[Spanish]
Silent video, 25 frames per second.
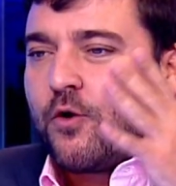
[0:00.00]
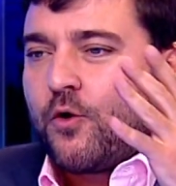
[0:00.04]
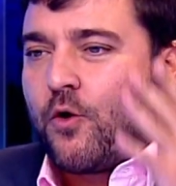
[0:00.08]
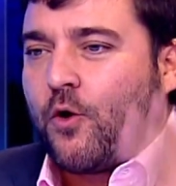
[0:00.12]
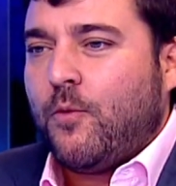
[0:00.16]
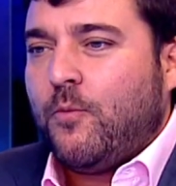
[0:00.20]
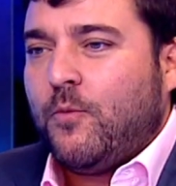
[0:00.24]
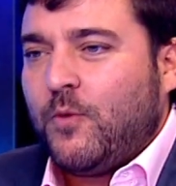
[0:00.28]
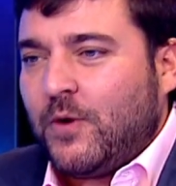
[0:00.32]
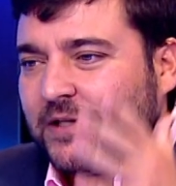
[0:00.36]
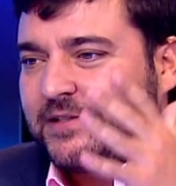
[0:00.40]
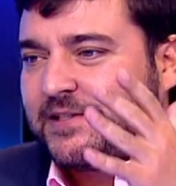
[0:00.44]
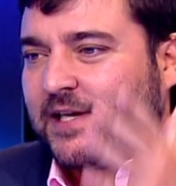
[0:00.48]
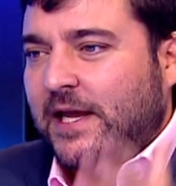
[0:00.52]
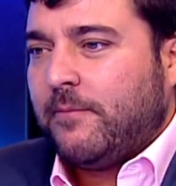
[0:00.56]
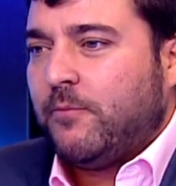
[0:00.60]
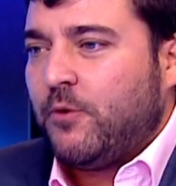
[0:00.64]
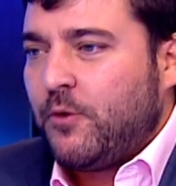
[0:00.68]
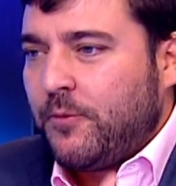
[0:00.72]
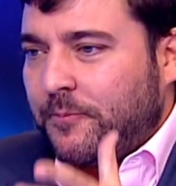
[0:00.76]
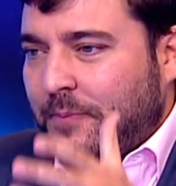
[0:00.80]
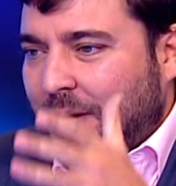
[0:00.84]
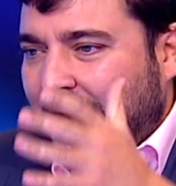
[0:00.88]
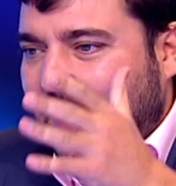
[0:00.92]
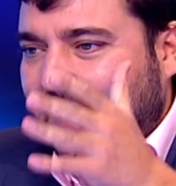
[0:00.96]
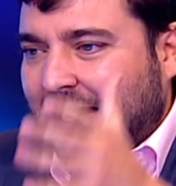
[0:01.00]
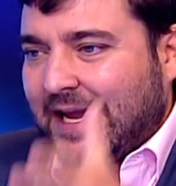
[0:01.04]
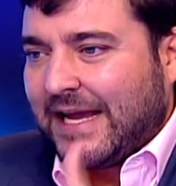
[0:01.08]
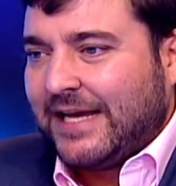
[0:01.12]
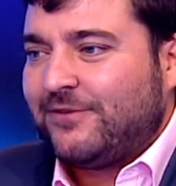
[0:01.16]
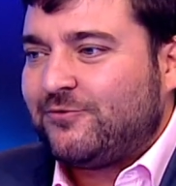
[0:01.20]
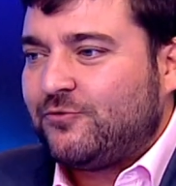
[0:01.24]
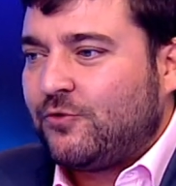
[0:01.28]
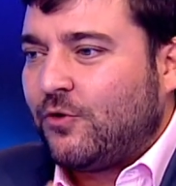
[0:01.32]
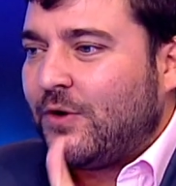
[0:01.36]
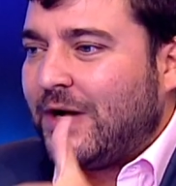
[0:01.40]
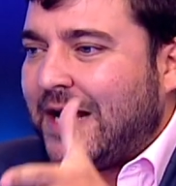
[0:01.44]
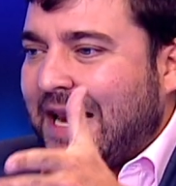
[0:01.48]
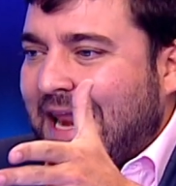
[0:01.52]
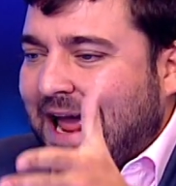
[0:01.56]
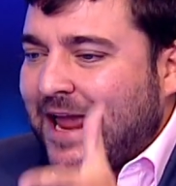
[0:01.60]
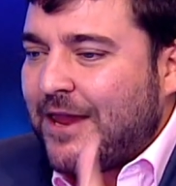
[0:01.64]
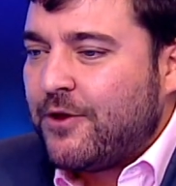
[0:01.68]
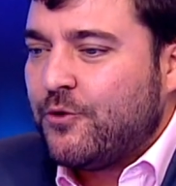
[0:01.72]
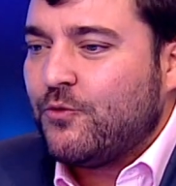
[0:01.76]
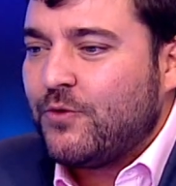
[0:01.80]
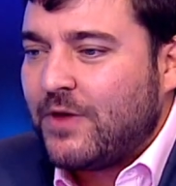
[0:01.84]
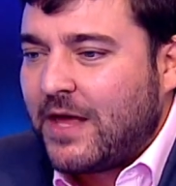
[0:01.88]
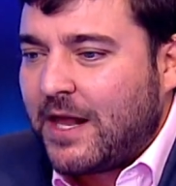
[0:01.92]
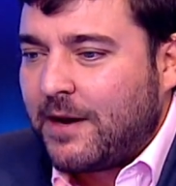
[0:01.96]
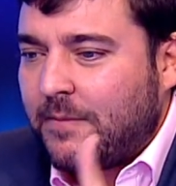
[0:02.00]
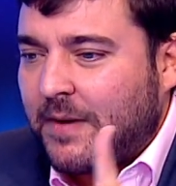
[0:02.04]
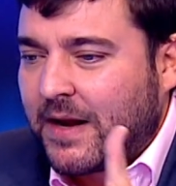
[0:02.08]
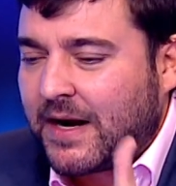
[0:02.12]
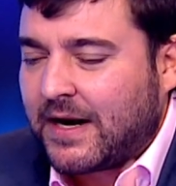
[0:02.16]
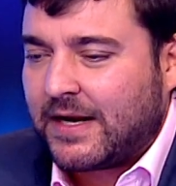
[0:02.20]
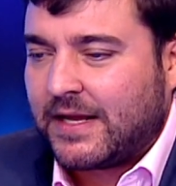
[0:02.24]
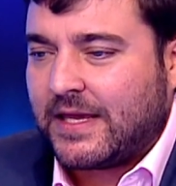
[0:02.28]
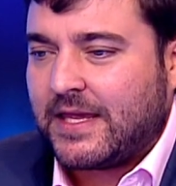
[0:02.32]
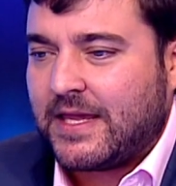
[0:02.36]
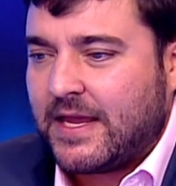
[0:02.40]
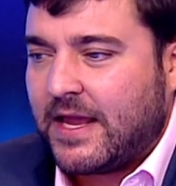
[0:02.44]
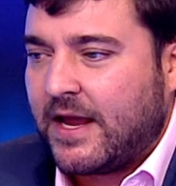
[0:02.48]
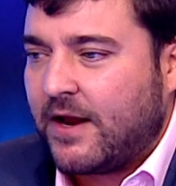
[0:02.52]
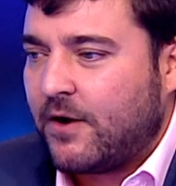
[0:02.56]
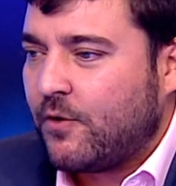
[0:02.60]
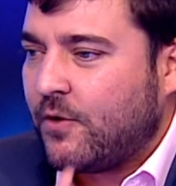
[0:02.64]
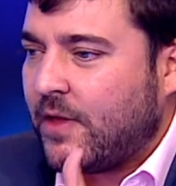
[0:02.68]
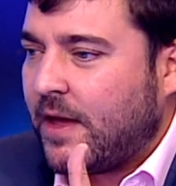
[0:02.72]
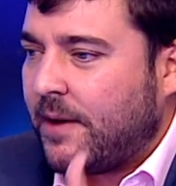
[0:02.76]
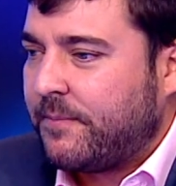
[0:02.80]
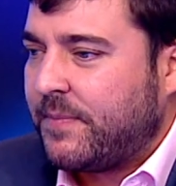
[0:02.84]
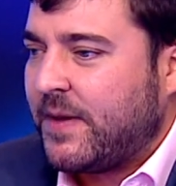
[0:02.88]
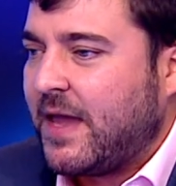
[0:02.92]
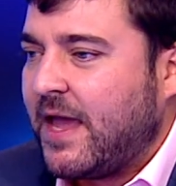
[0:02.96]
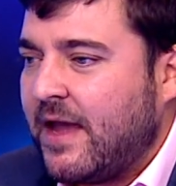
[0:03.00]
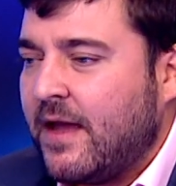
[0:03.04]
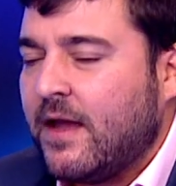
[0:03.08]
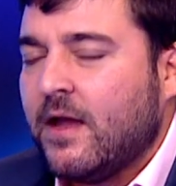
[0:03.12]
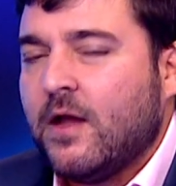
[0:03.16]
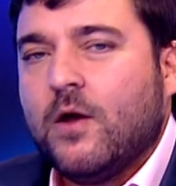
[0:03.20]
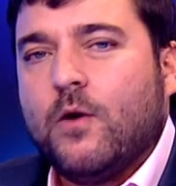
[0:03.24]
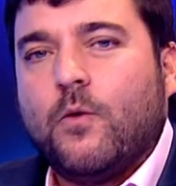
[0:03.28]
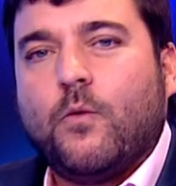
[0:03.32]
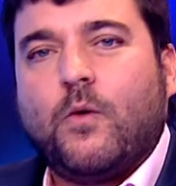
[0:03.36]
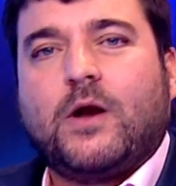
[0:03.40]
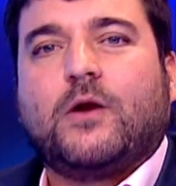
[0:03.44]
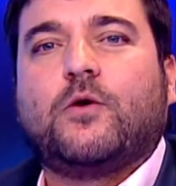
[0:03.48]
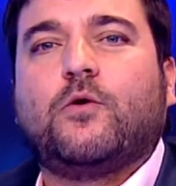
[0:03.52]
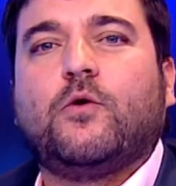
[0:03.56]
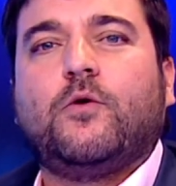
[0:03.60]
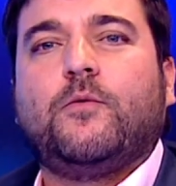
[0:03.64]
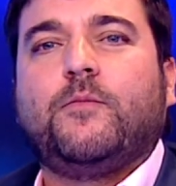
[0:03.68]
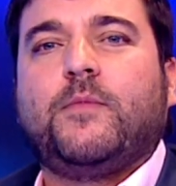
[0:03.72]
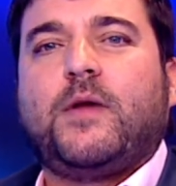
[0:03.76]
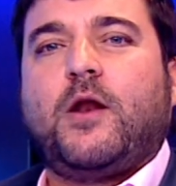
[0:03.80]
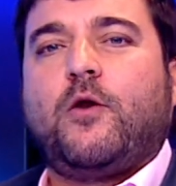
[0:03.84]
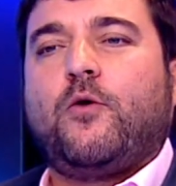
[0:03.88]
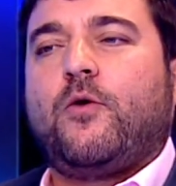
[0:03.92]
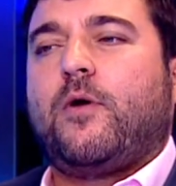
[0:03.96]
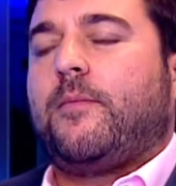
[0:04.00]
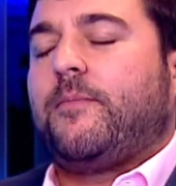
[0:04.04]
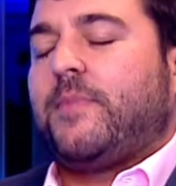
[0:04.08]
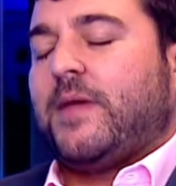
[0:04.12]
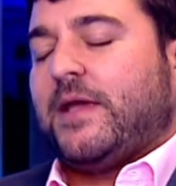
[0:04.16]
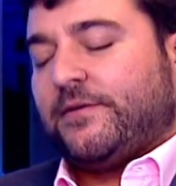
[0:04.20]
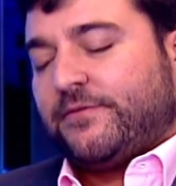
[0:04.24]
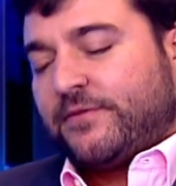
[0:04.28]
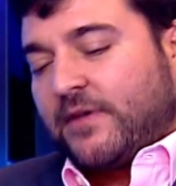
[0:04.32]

¿Cómo hacemos para que esto le ayude al barranquillero de a pie o al colombiano de a pie?